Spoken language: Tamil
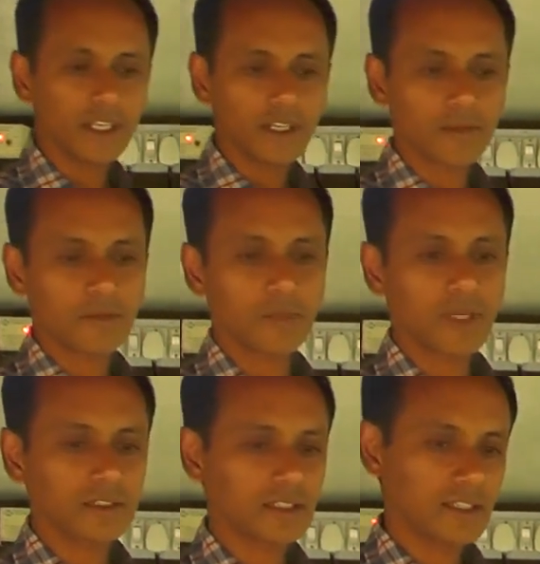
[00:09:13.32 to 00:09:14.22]
சொட்டு
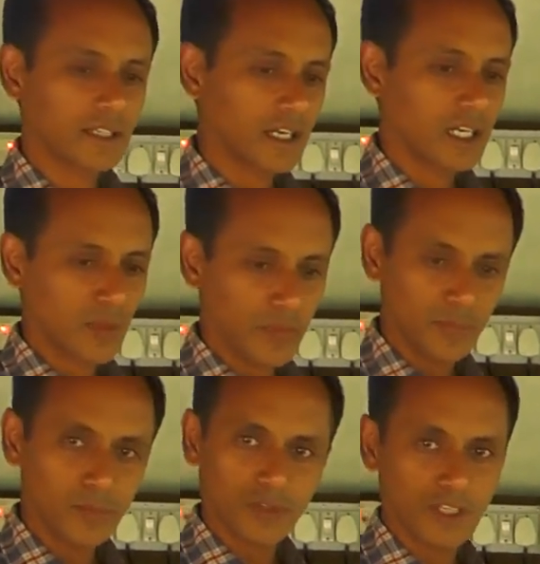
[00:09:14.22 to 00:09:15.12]
நீர்
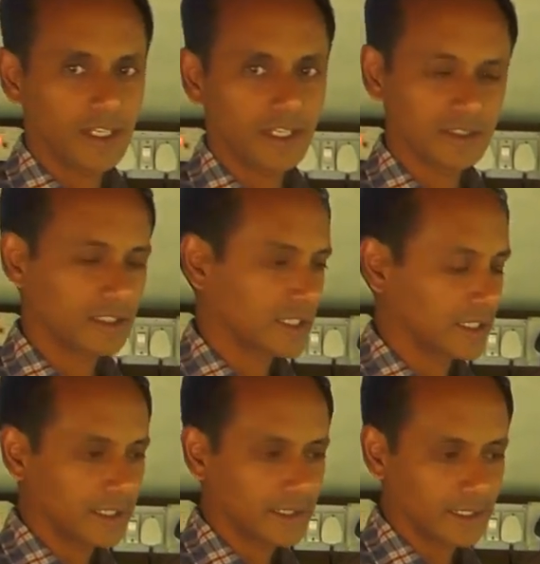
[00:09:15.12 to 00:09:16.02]
பாசனத்துக்கான அமைப்பு முதலே
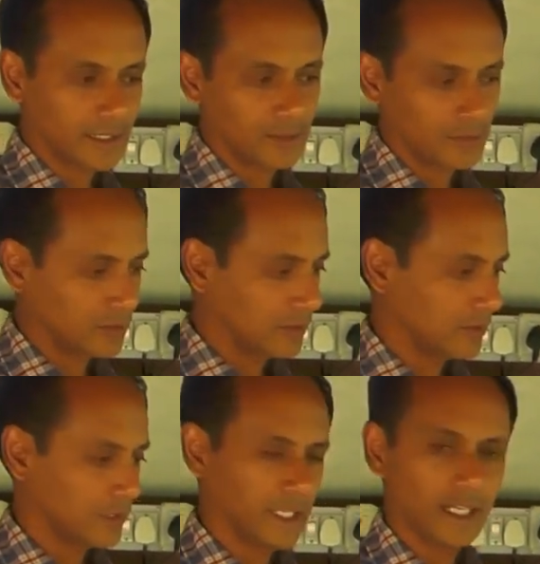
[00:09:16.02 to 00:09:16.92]
இருந்தது எங்ககிட்ட
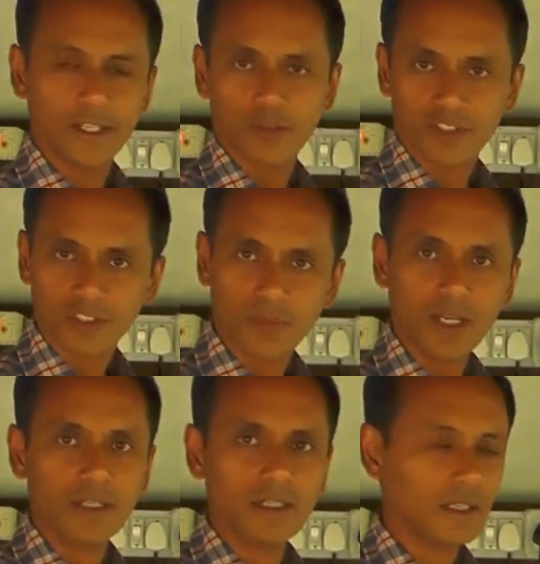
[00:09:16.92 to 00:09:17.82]
ஒரு ஏழு எட்டு
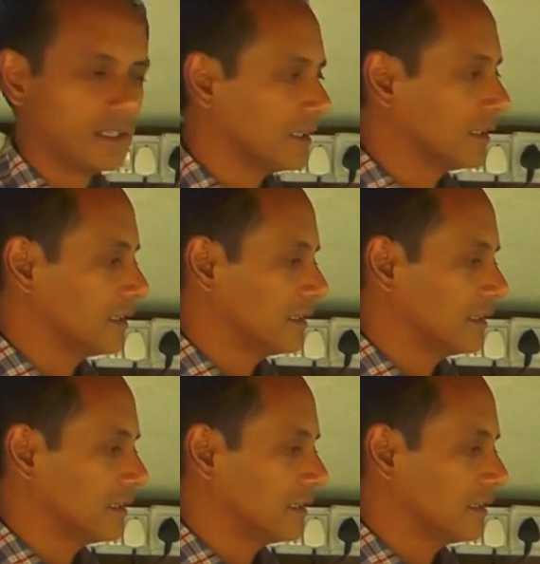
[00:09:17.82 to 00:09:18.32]
வருஷமாக